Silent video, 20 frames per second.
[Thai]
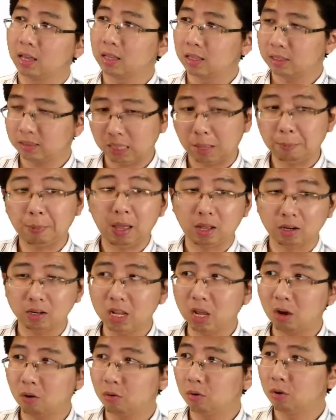ตำแหน่ง
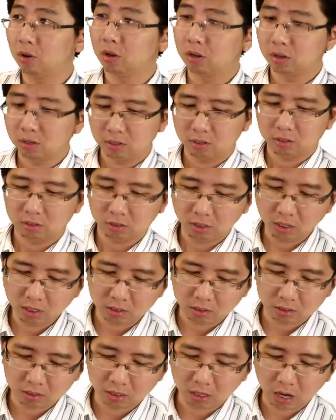เดียว ซึ่ง
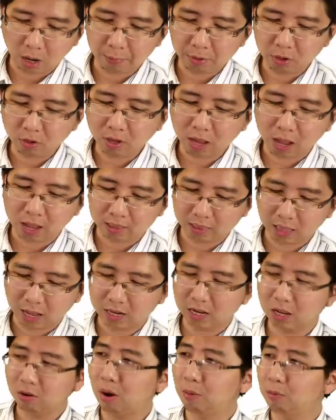คือเขาไม่ต้องการถ่าย
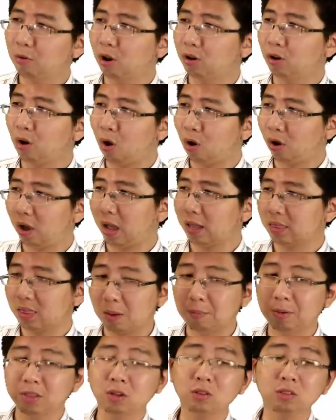เทความร้อนออกอะแต่
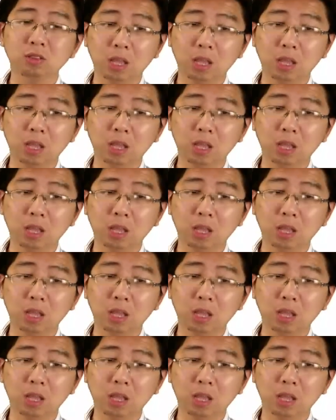มันจะ